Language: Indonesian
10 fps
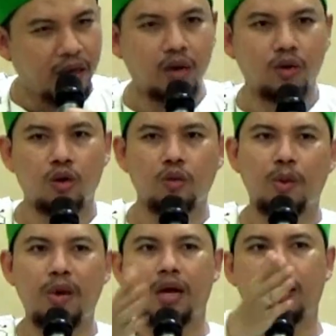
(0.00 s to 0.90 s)
Dan dulu
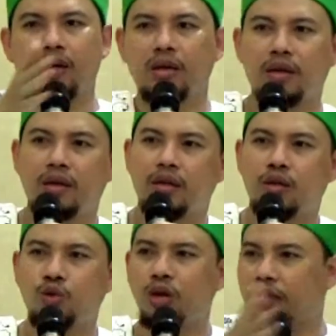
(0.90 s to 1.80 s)
memang
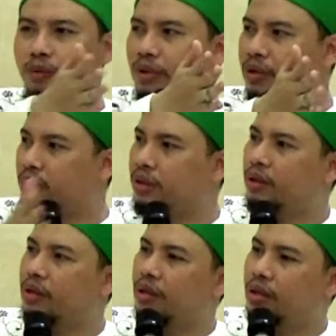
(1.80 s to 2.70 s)
sulit
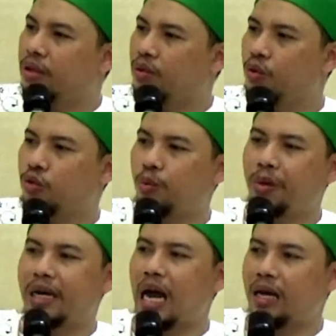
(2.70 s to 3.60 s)
untuk
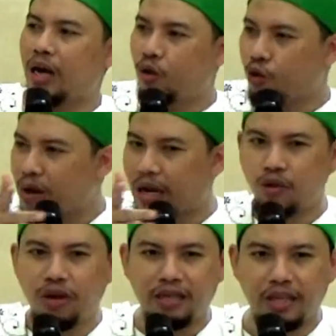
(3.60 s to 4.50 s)
berdagang kurma
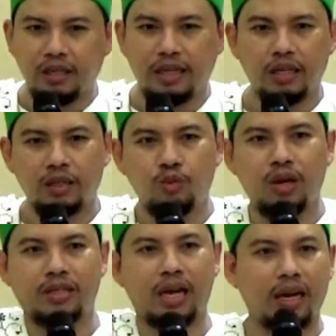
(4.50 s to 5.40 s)
ke Indonesia tidak
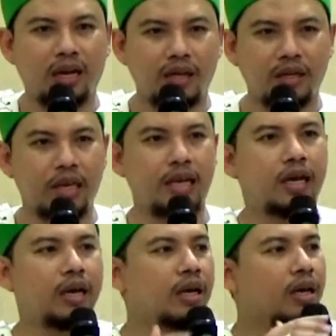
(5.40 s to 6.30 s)
semudah sekarang
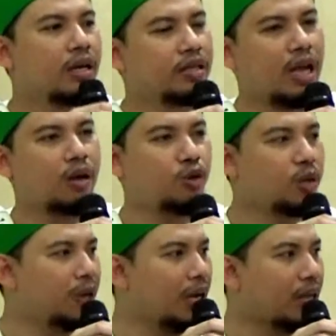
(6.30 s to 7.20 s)
sehingga sang
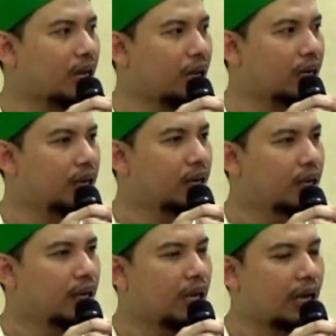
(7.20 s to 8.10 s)
murid mengatakan
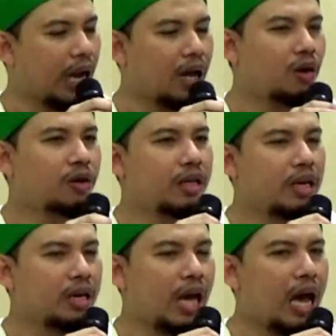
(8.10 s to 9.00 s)
kalau
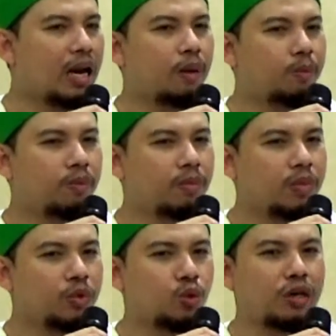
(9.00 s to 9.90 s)
di Arab
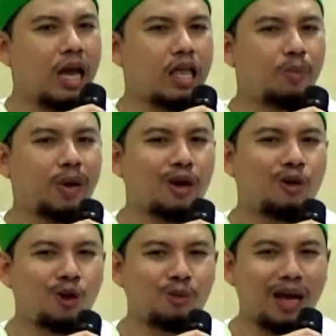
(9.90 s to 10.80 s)
sunnahnya pakai
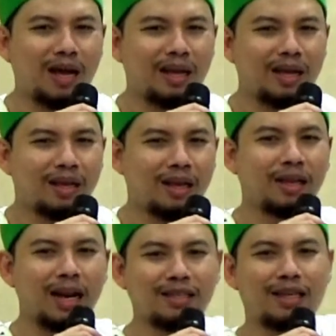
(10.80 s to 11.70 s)
kurma ya
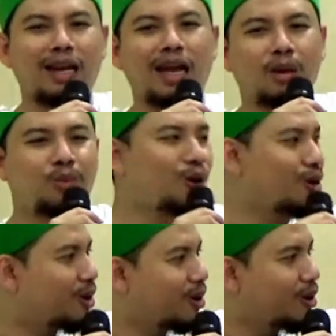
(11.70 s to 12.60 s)
jelas karena ada
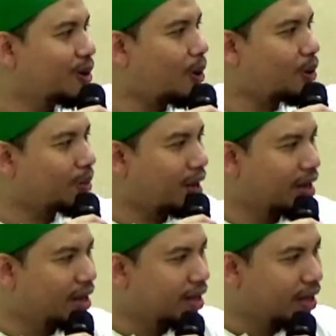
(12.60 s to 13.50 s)
pohon kurma
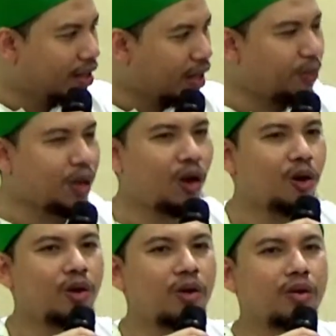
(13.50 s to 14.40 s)
tapi
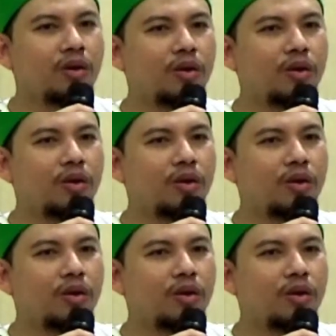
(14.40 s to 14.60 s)
kalau